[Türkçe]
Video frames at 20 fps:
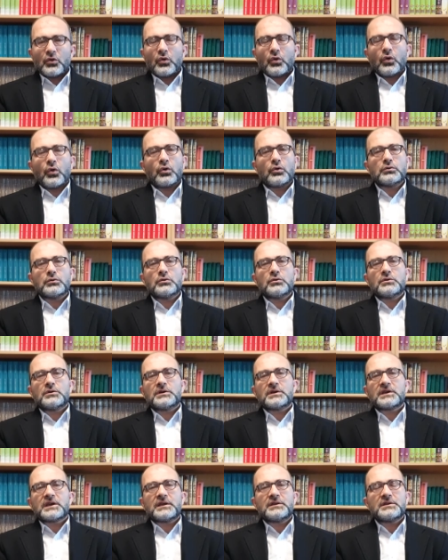Oğlu
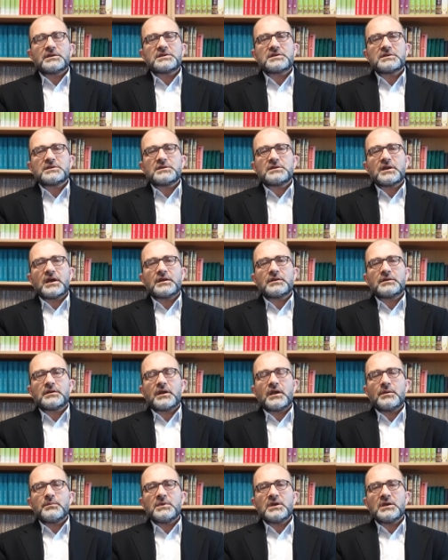kendisinden
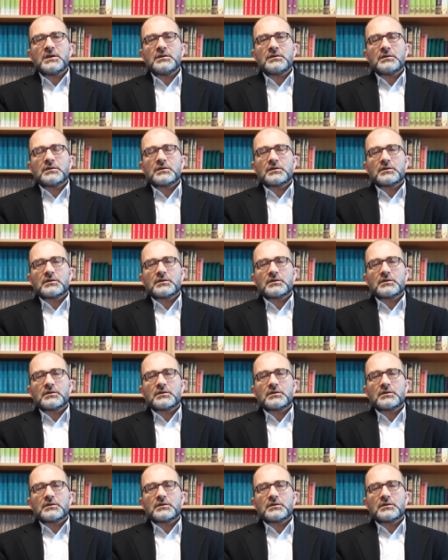emin,